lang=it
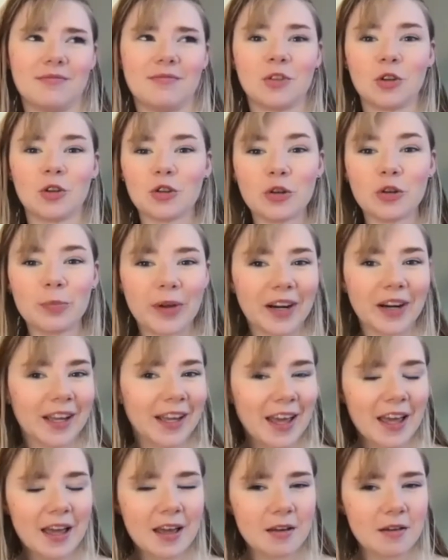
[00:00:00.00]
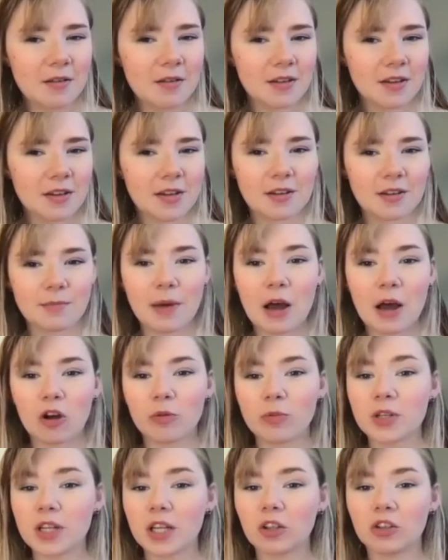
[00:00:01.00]
non so perché, eh, ma ho
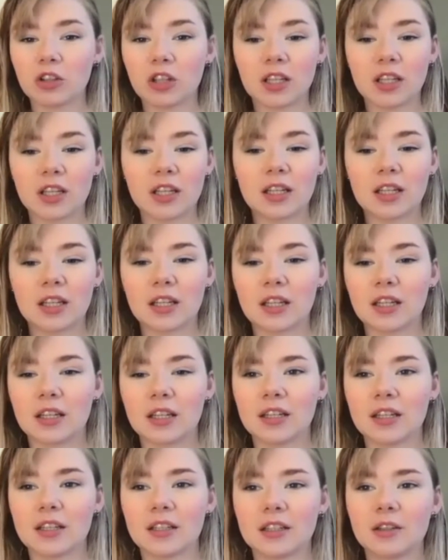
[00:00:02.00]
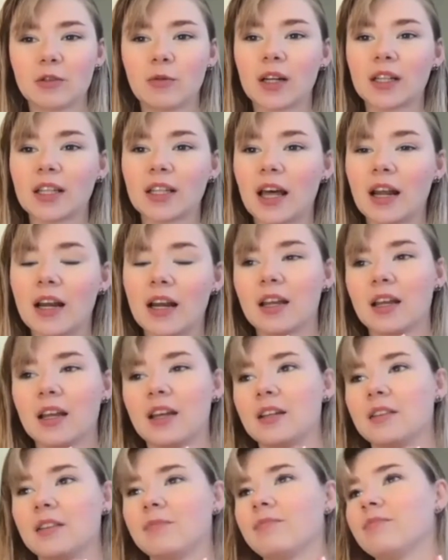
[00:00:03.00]
cominciato di
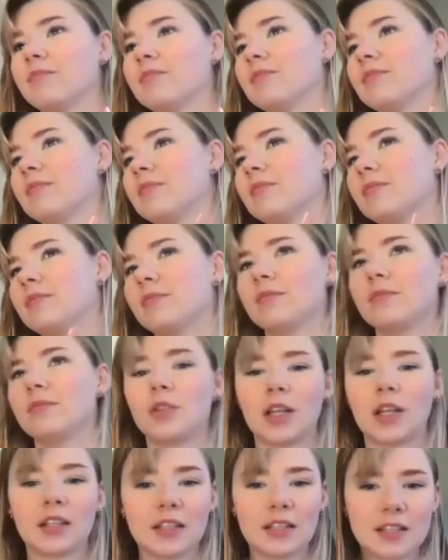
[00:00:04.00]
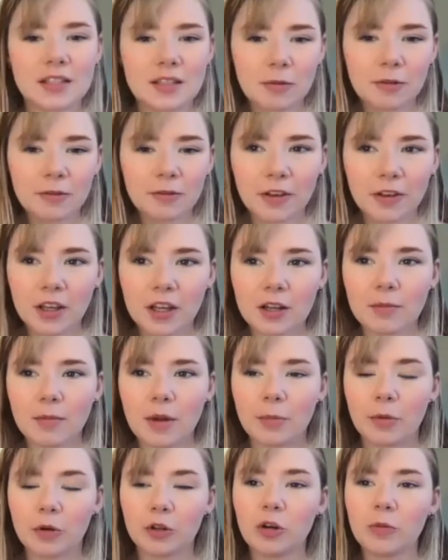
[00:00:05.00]
guardare mm, tantissimi film
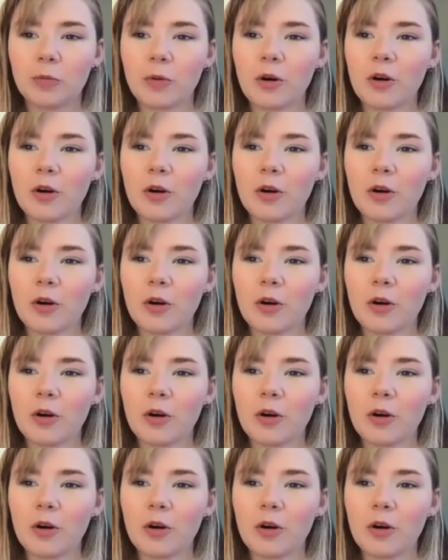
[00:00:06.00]
e poi dopo